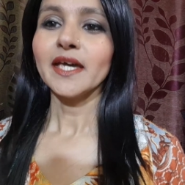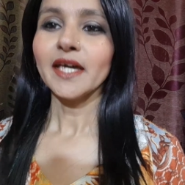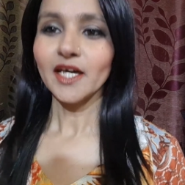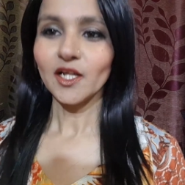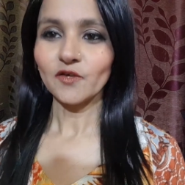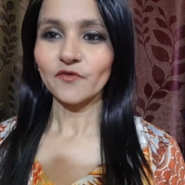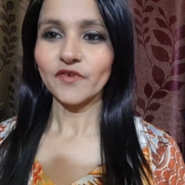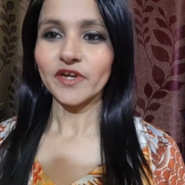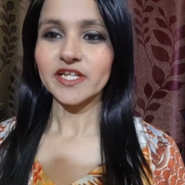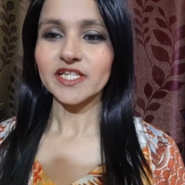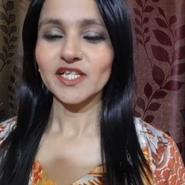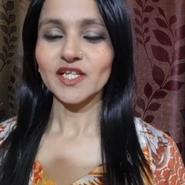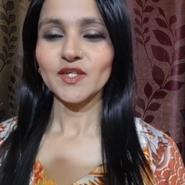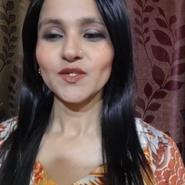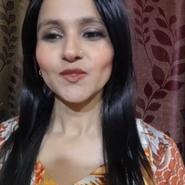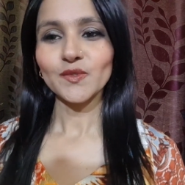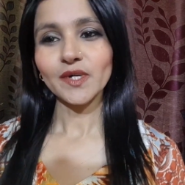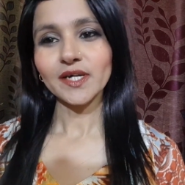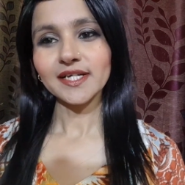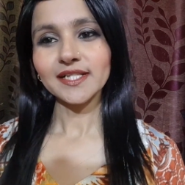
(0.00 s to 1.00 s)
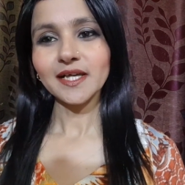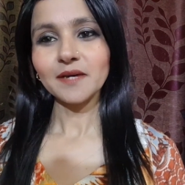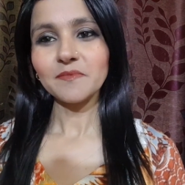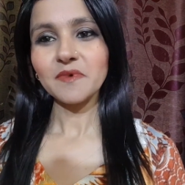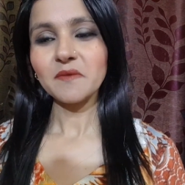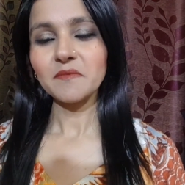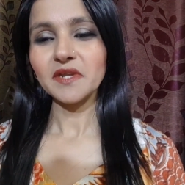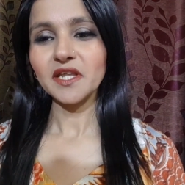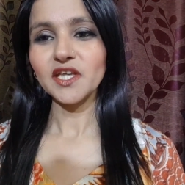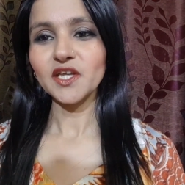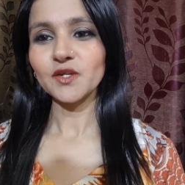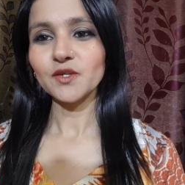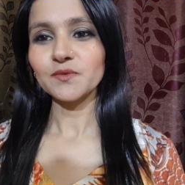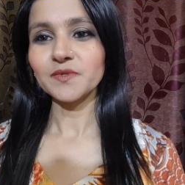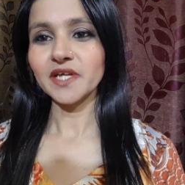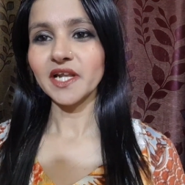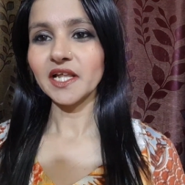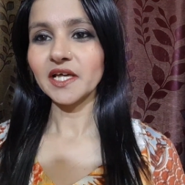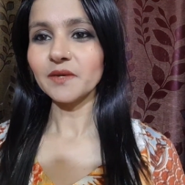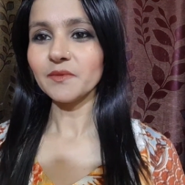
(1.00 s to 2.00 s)
हेलो फ्रेंड्स स्वागत है आपका मेरे यूट्यूब
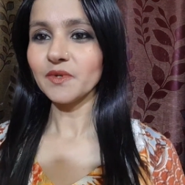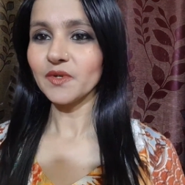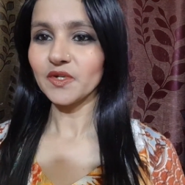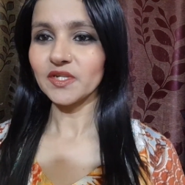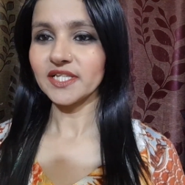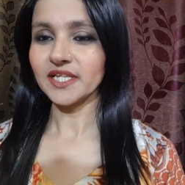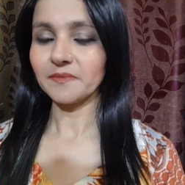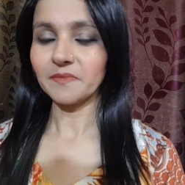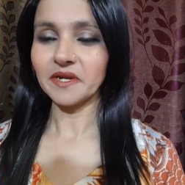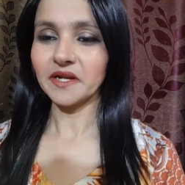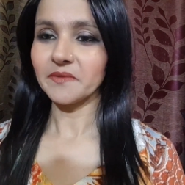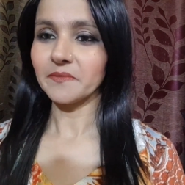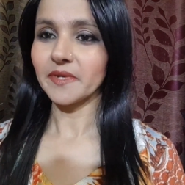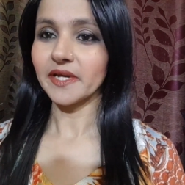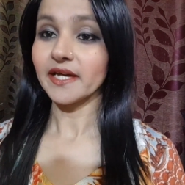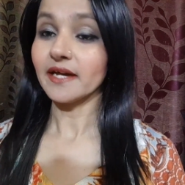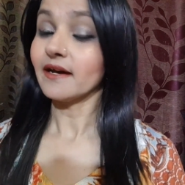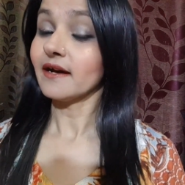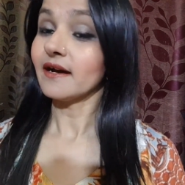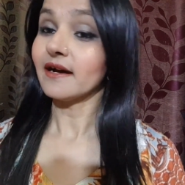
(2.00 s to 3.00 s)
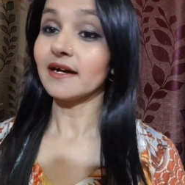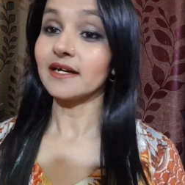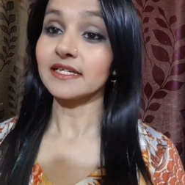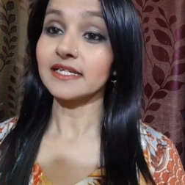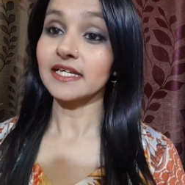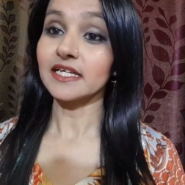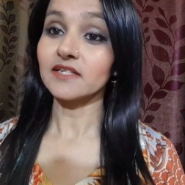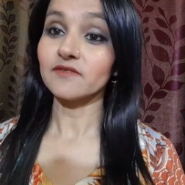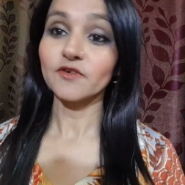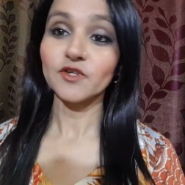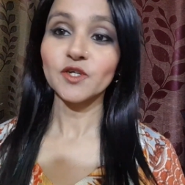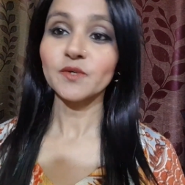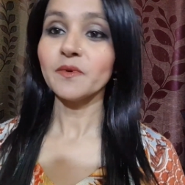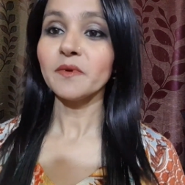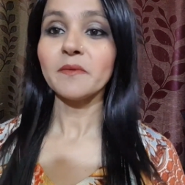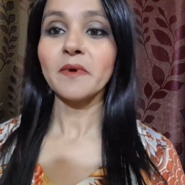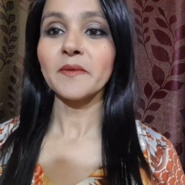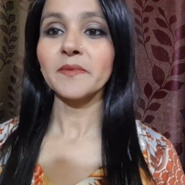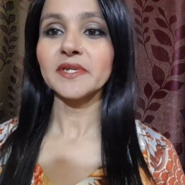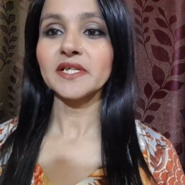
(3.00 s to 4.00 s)
चैनल के ब्यूटी सेगमेंट में आज की इस वीडियो
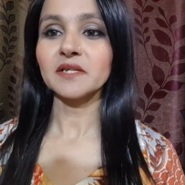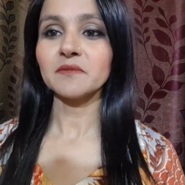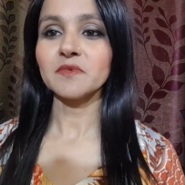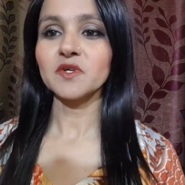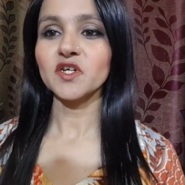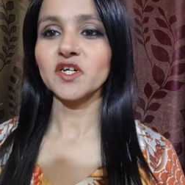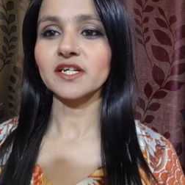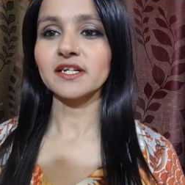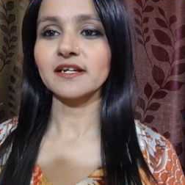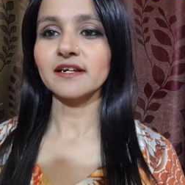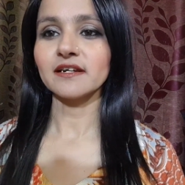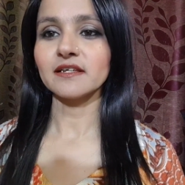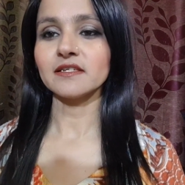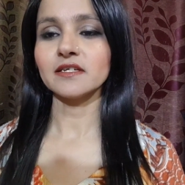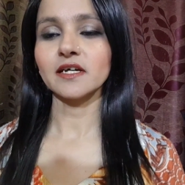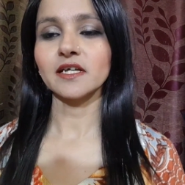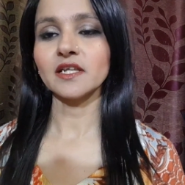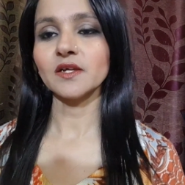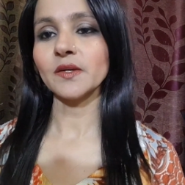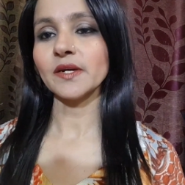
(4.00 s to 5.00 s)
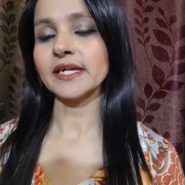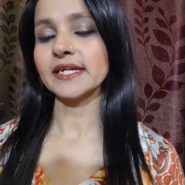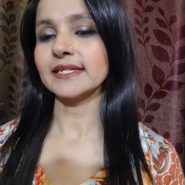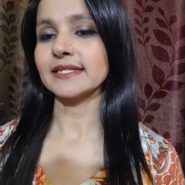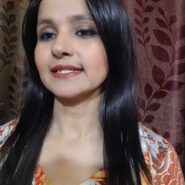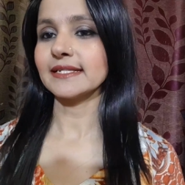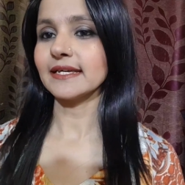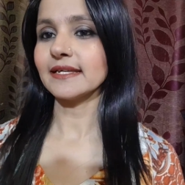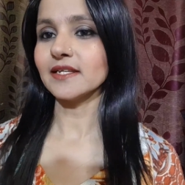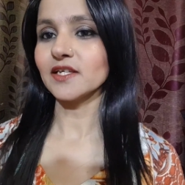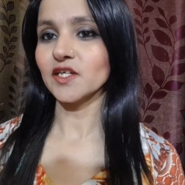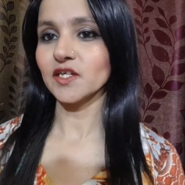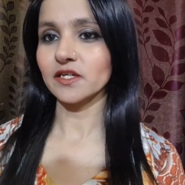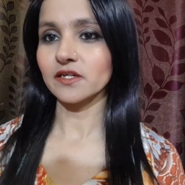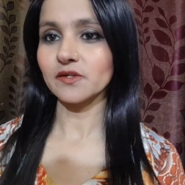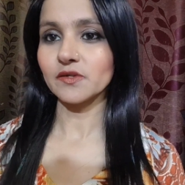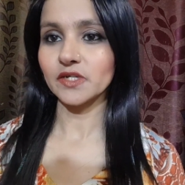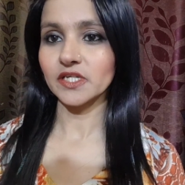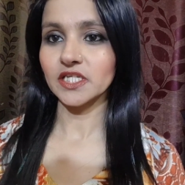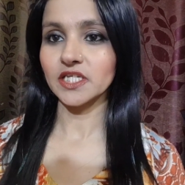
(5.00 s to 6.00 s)
में मैं आपके साथ मैं शेयर करने जा रही हूँ एक स्किन
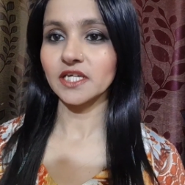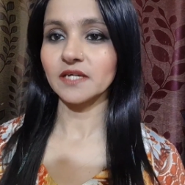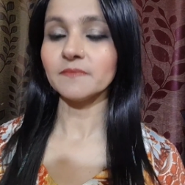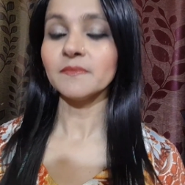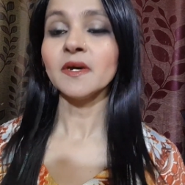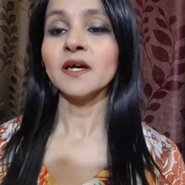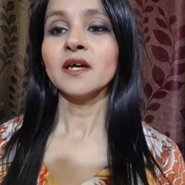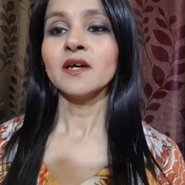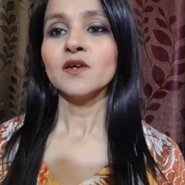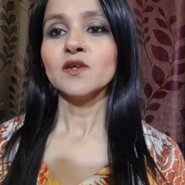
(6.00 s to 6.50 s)
केयर रिजीम